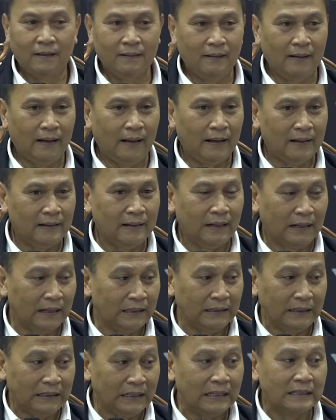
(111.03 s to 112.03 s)
ada
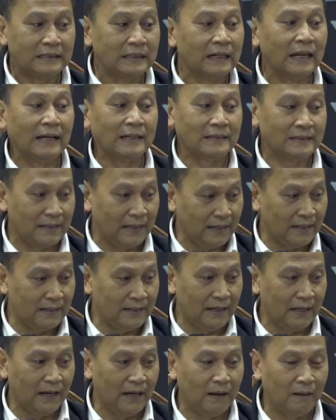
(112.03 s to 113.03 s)
ketidakjelasan
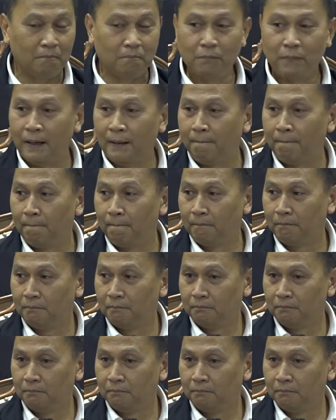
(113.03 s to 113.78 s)
dalam bab